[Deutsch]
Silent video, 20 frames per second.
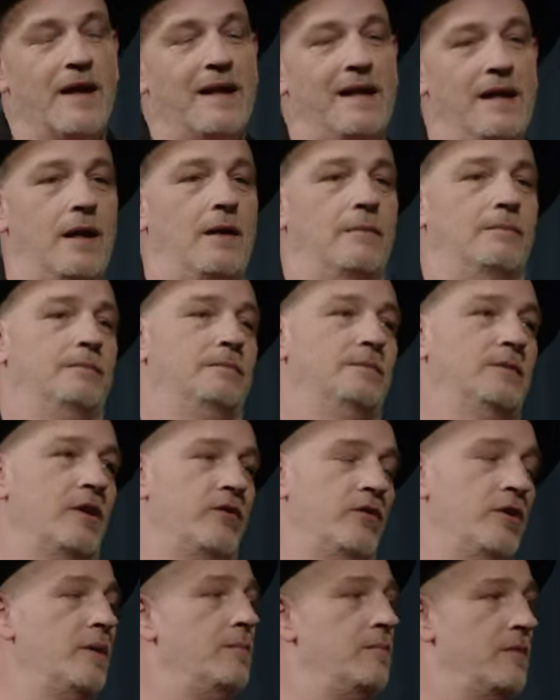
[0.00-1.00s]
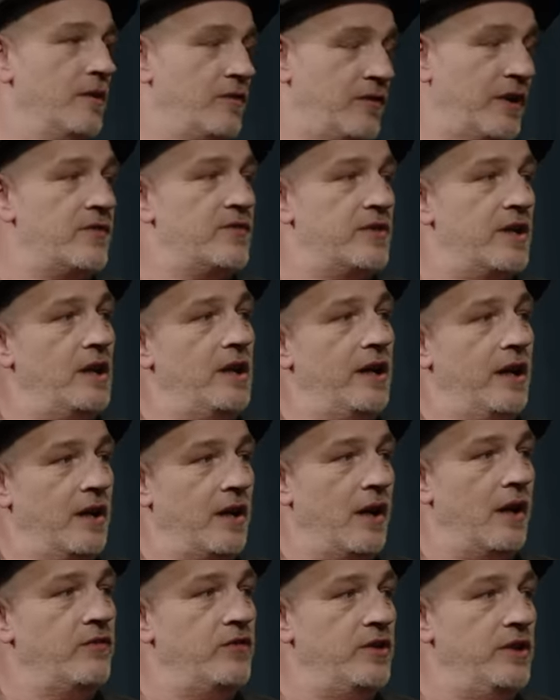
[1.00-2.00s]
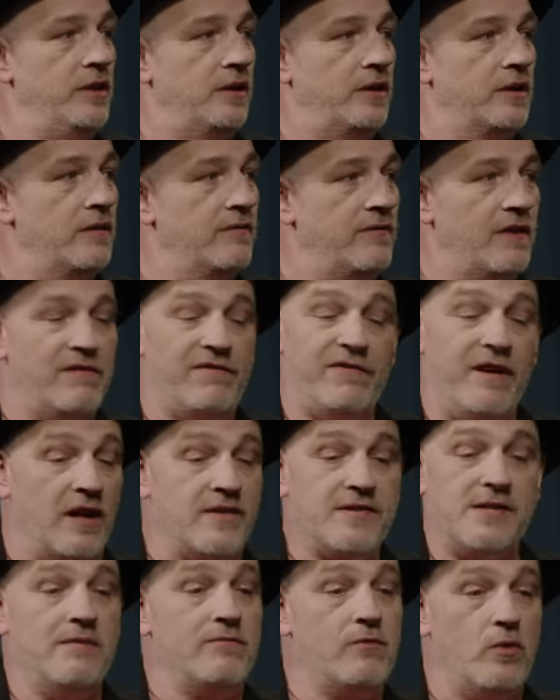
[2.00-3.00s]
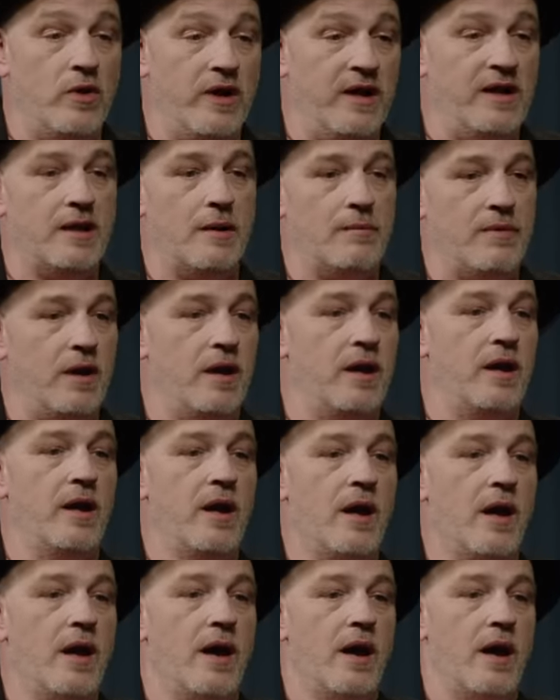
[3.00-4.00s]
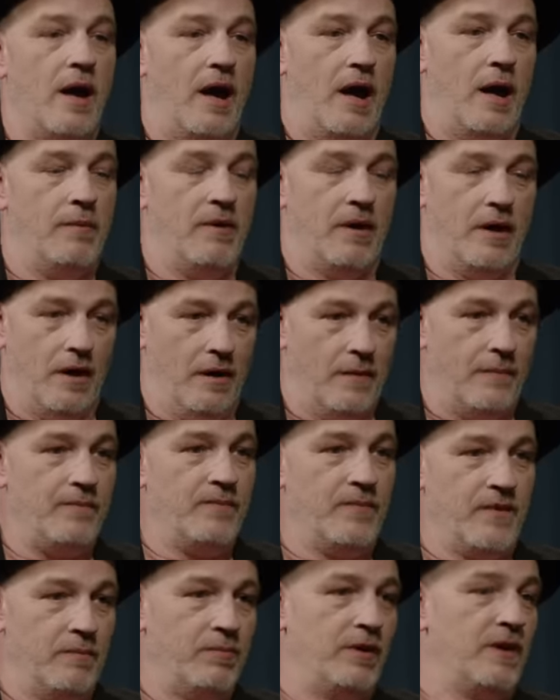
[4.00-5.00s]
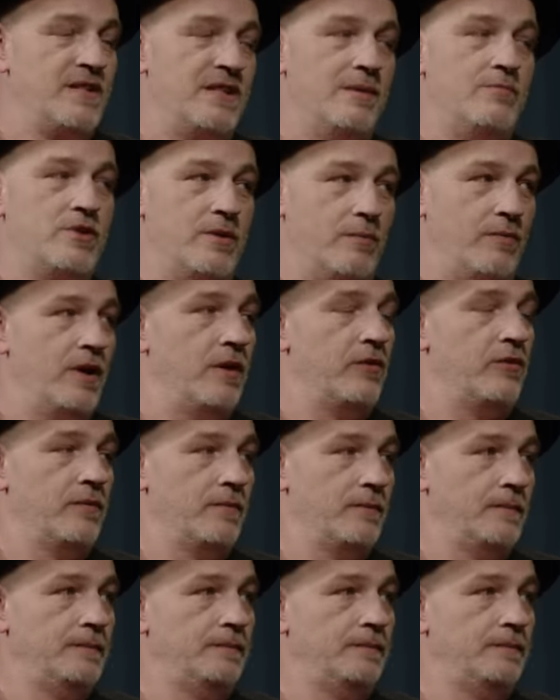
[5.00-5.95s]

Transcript: Ja, also tatsächlich in der Antike war Fernsehen wohl nicht dabei, aber im Prinzip stimmt das.